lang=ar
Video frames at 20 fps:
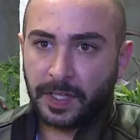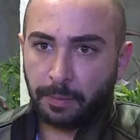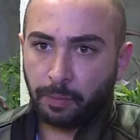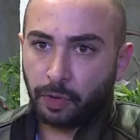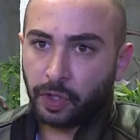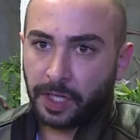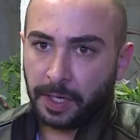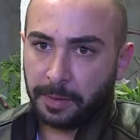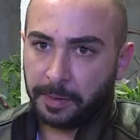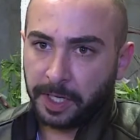
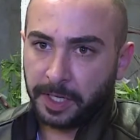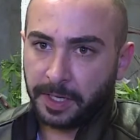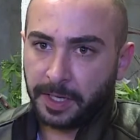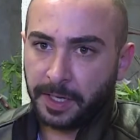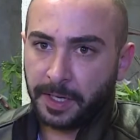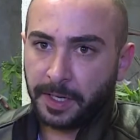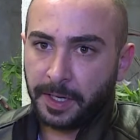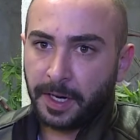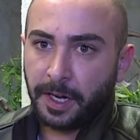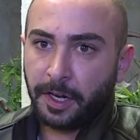متعبه
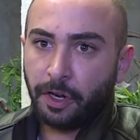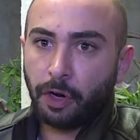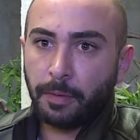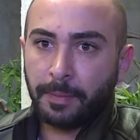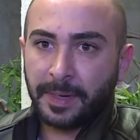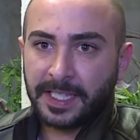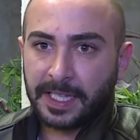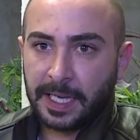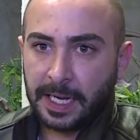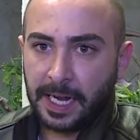كثير اليوم
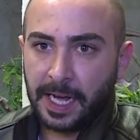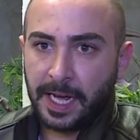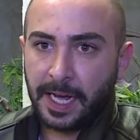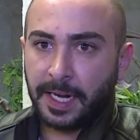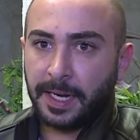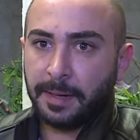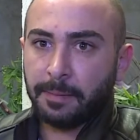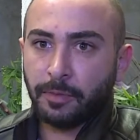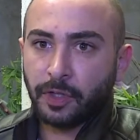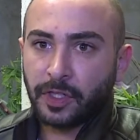بسال
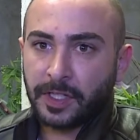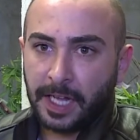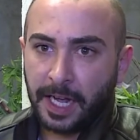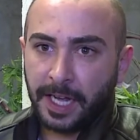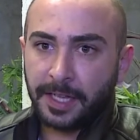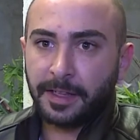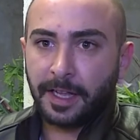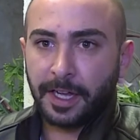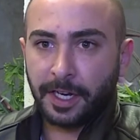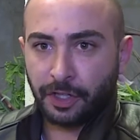حالي
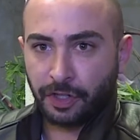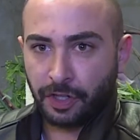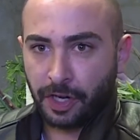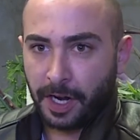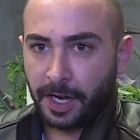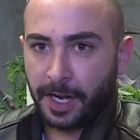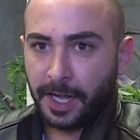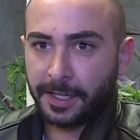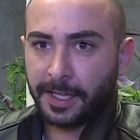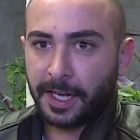مستعد
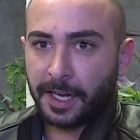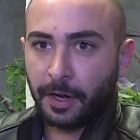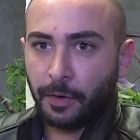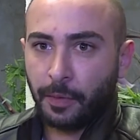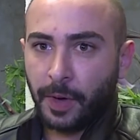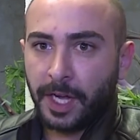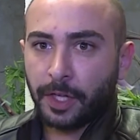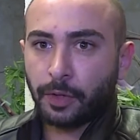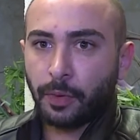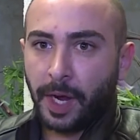ارجع لهداك
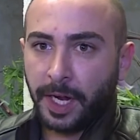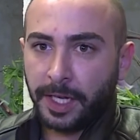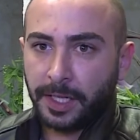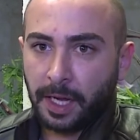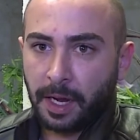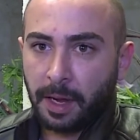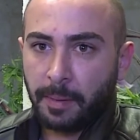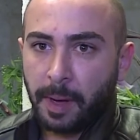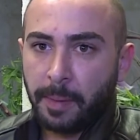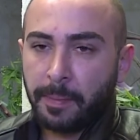الوقت
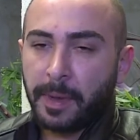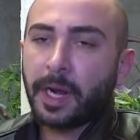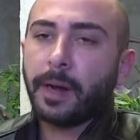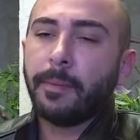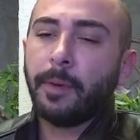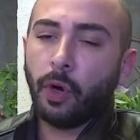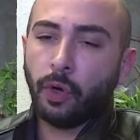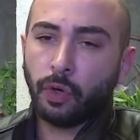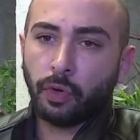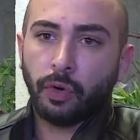واعيدها كمان مره
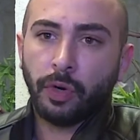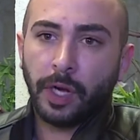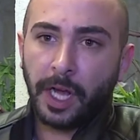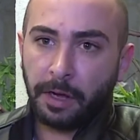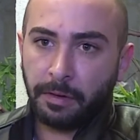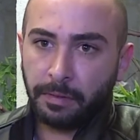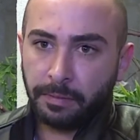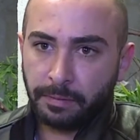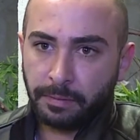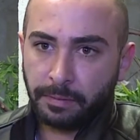بقول لكم لا
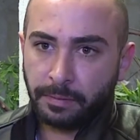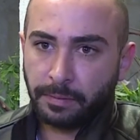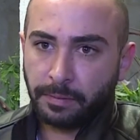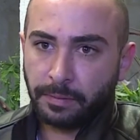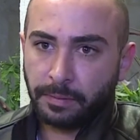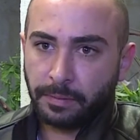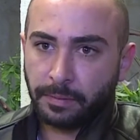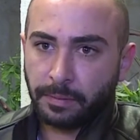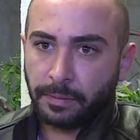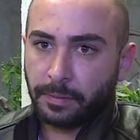
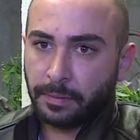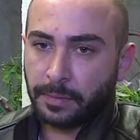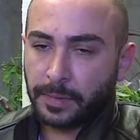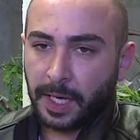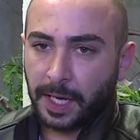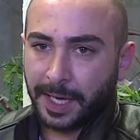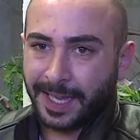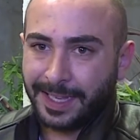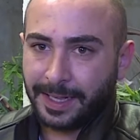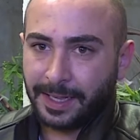
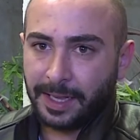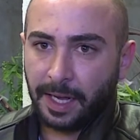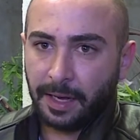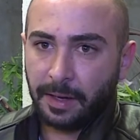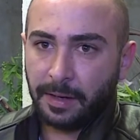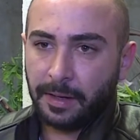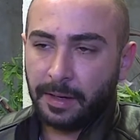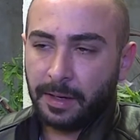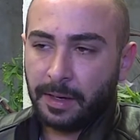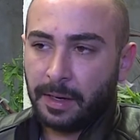اكيد لا
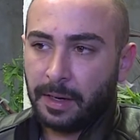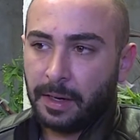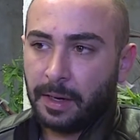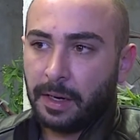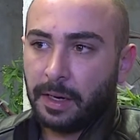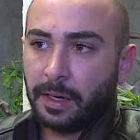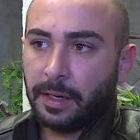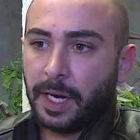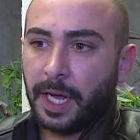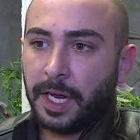
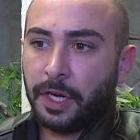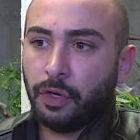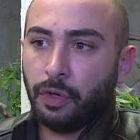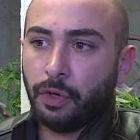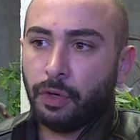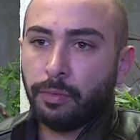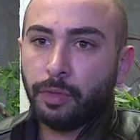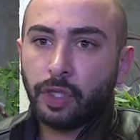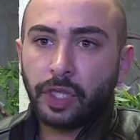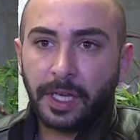
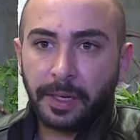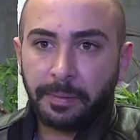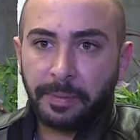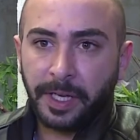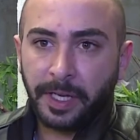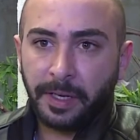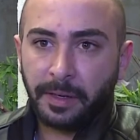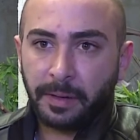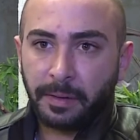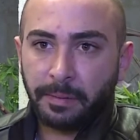لانه
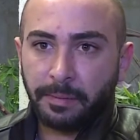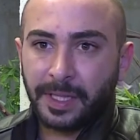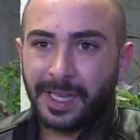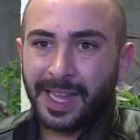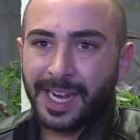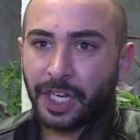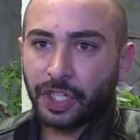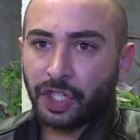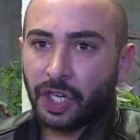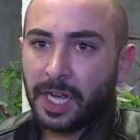متعبه
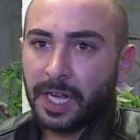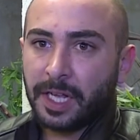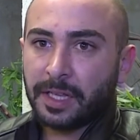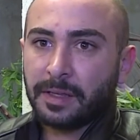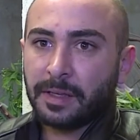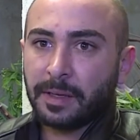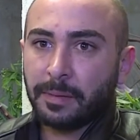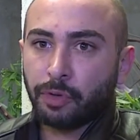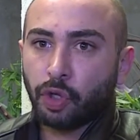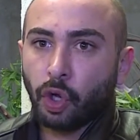بدرجات
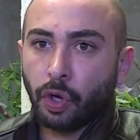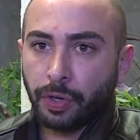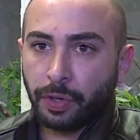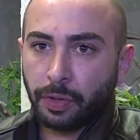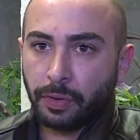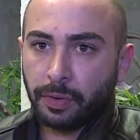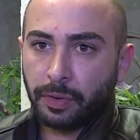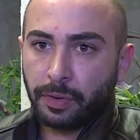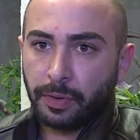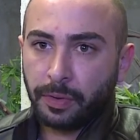بتخنق